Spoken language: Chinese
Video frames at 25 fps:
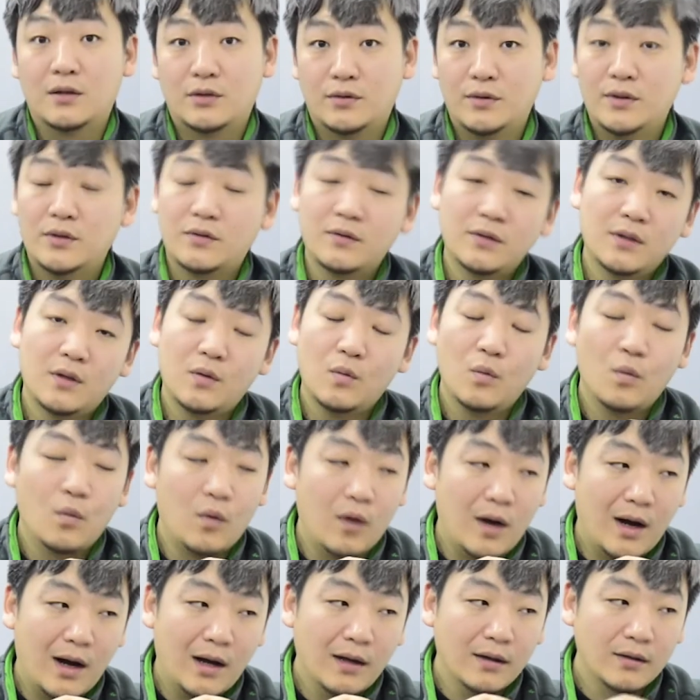所以说呢，
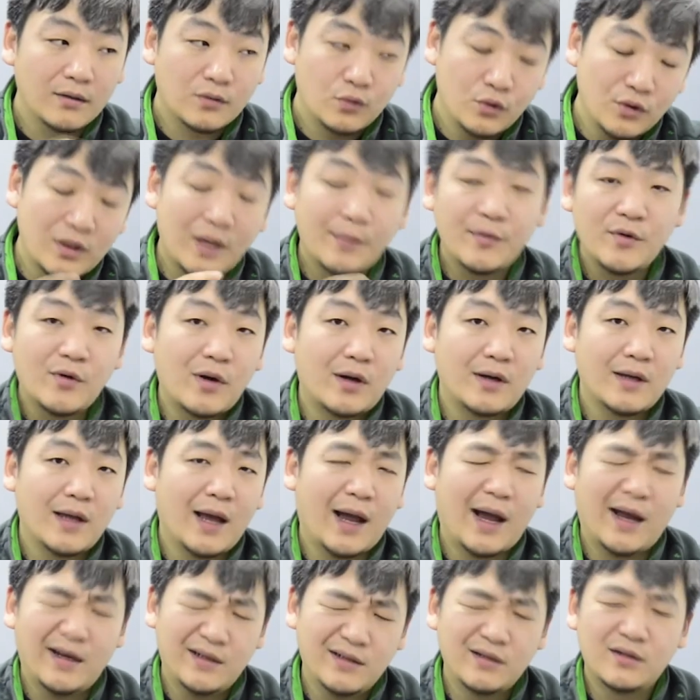我对于大明块而言，
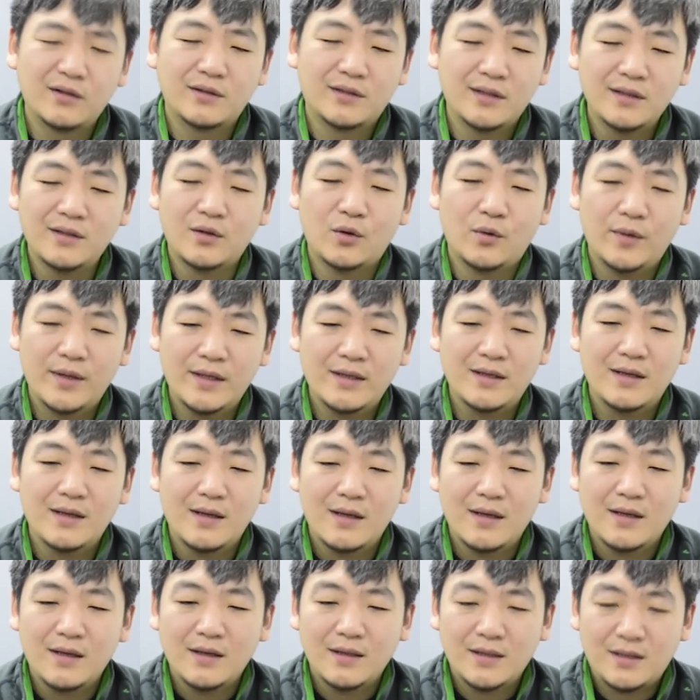还是真的会
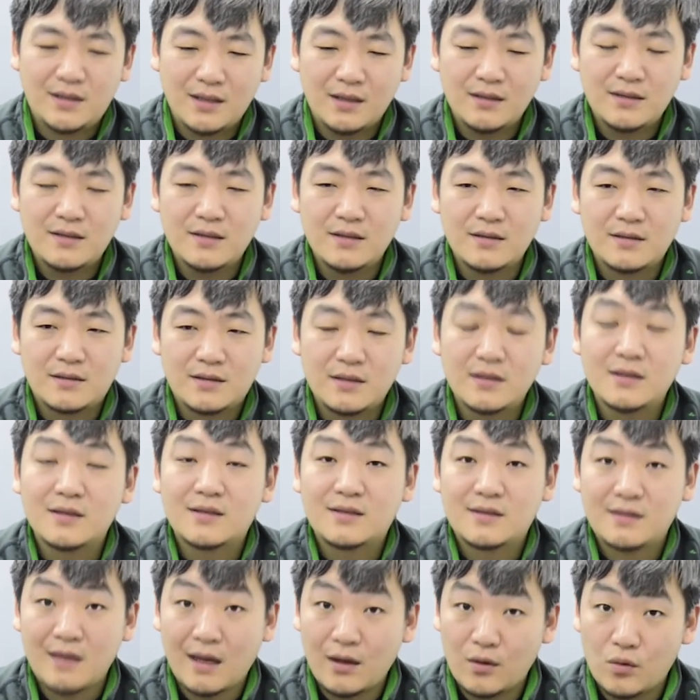相信，真的
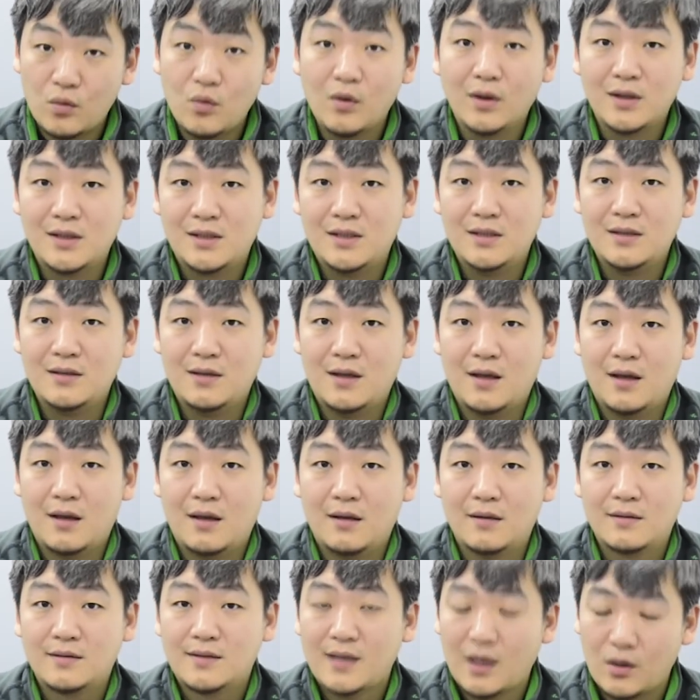再过几年，
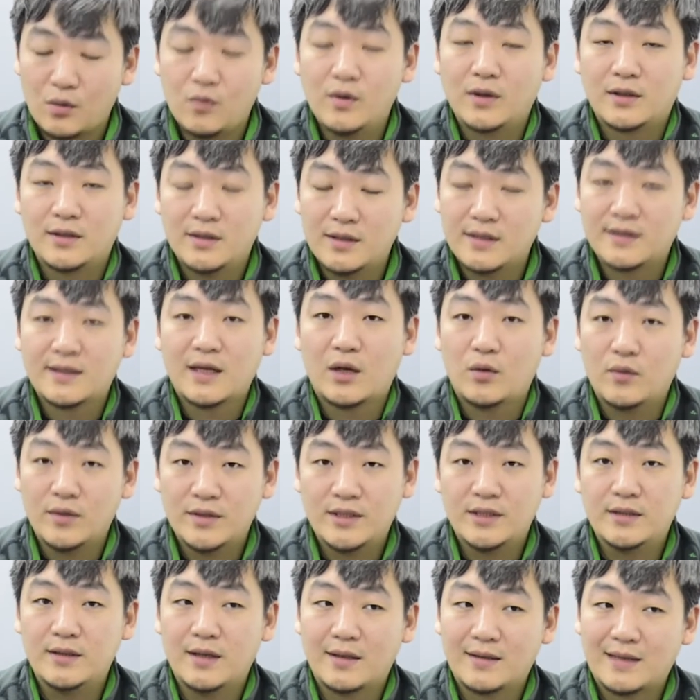再过真的再过
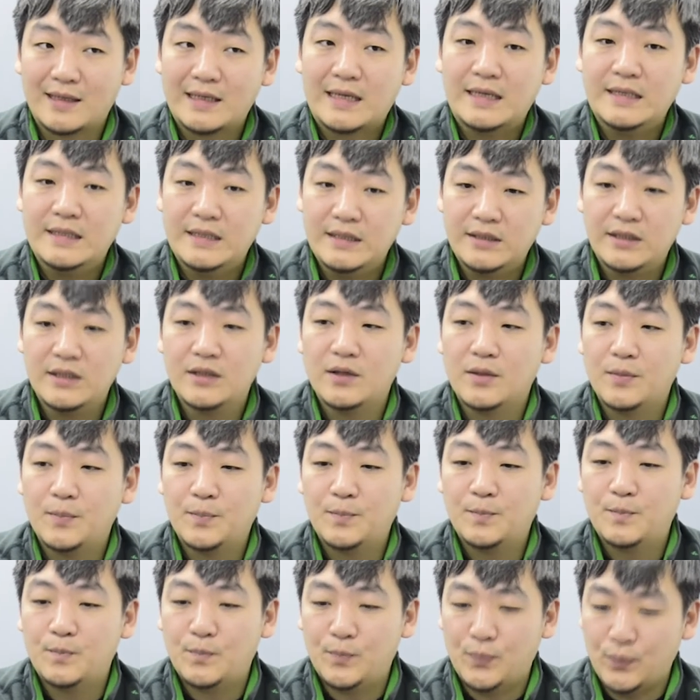几年，大家一定
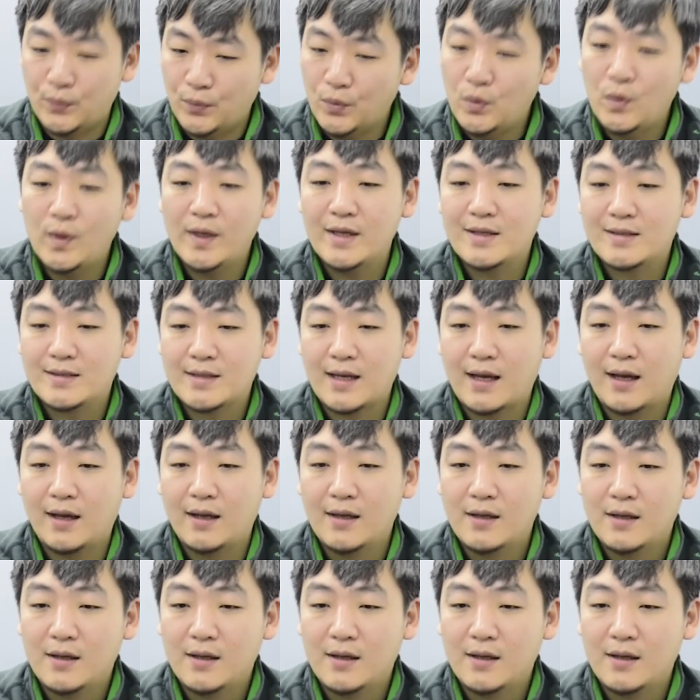不会再